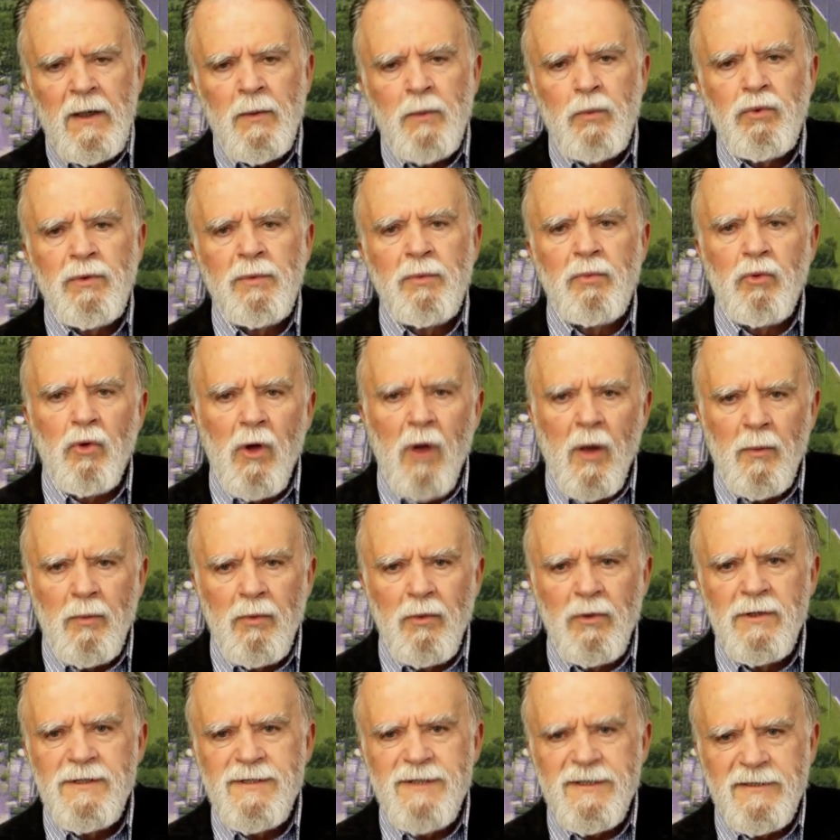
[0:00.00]
puis peu à
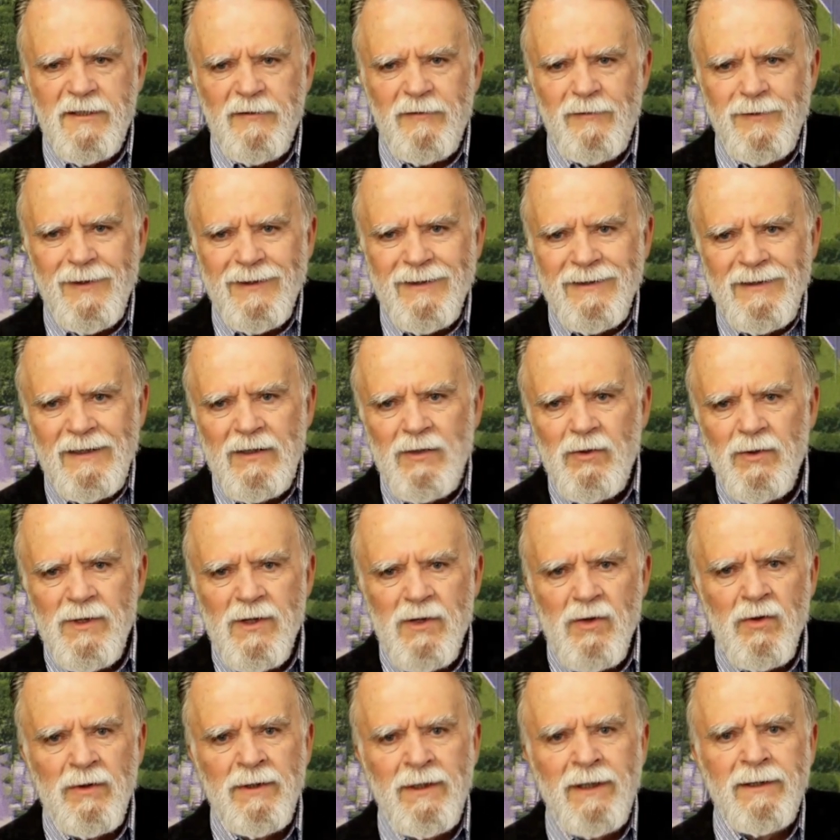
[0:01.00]
peu, il s'était flatté de les
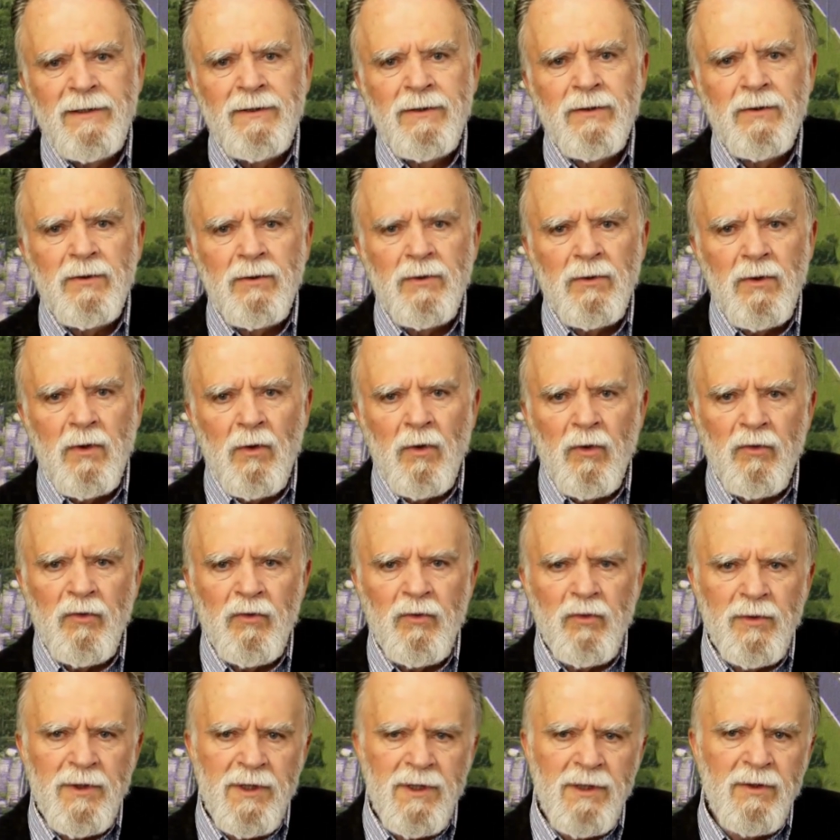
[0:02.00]
connaître euh, en
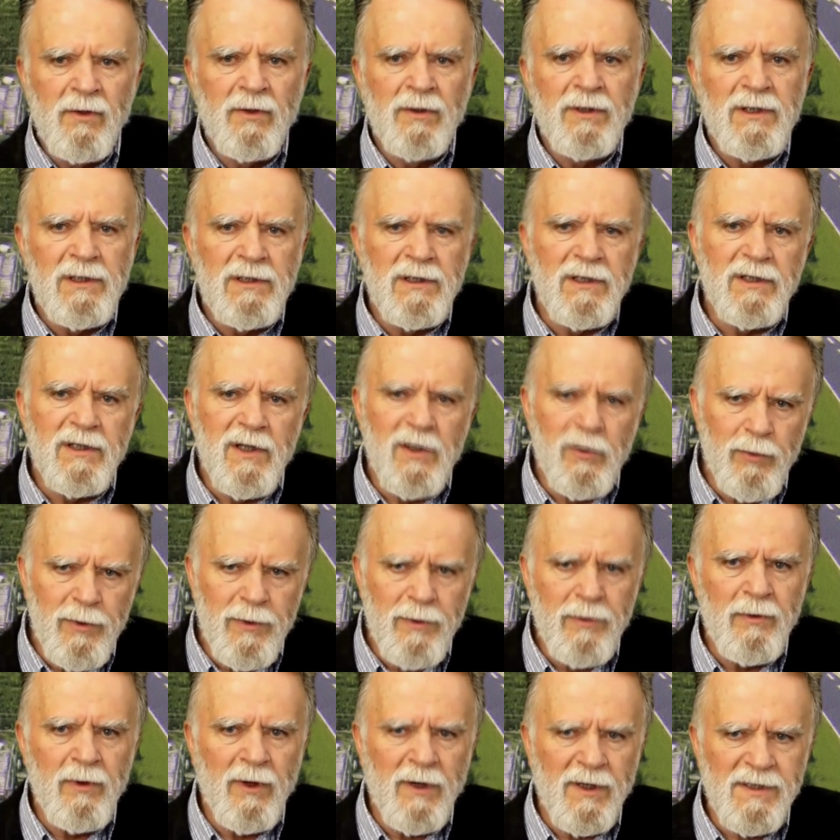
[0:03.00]
soulignant qu'il était
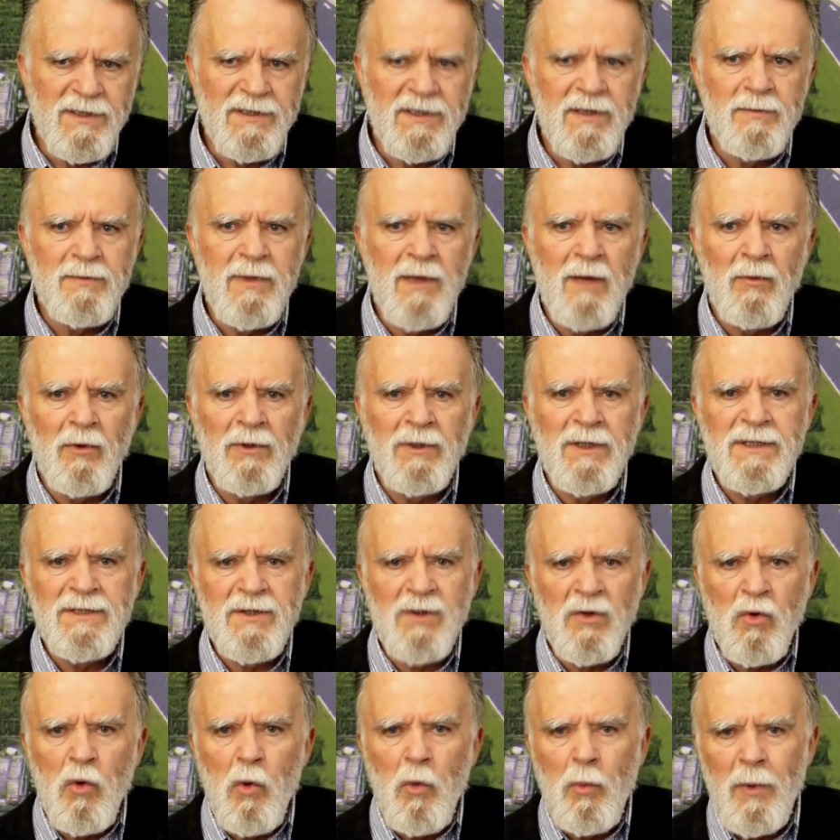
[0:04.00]
lui resté bien modeste
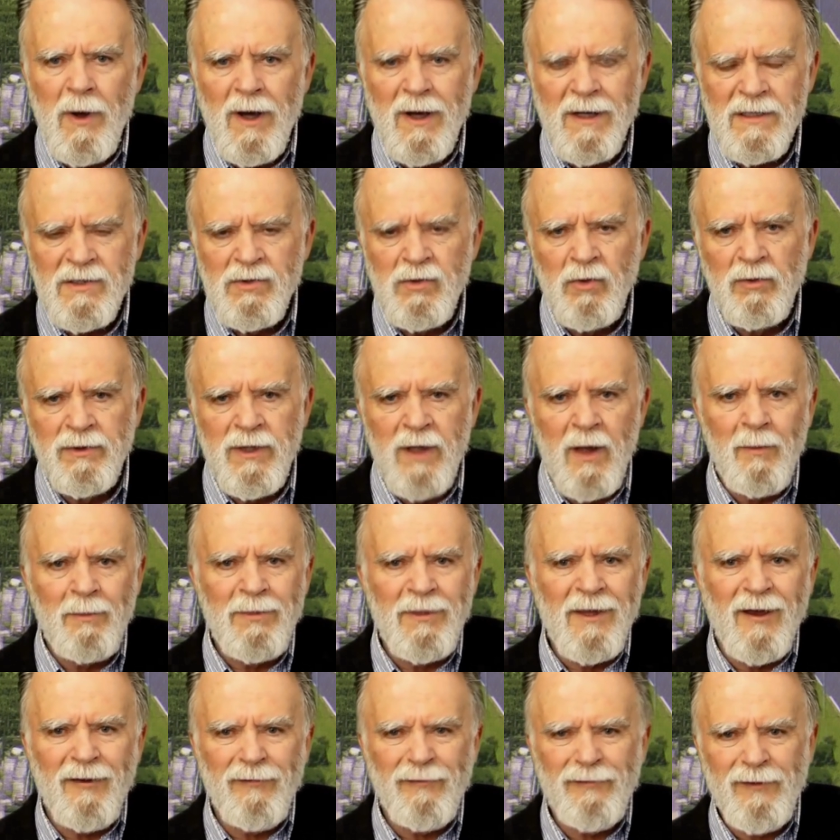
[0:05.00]
en comparaison d'un
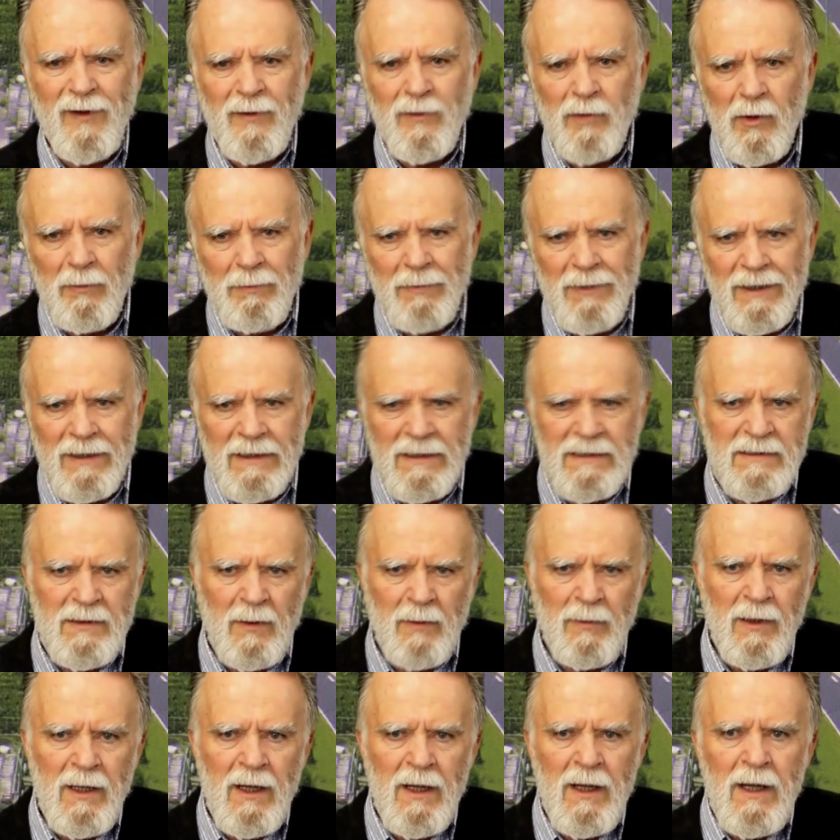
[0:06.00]
Pierre Fabre, par
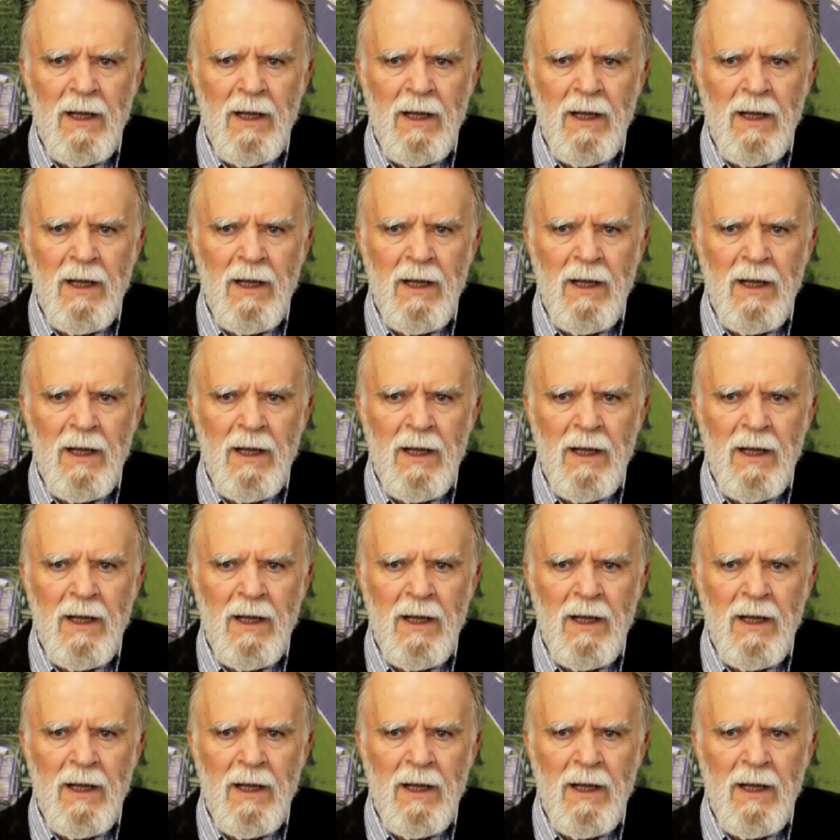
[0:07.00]
exemple.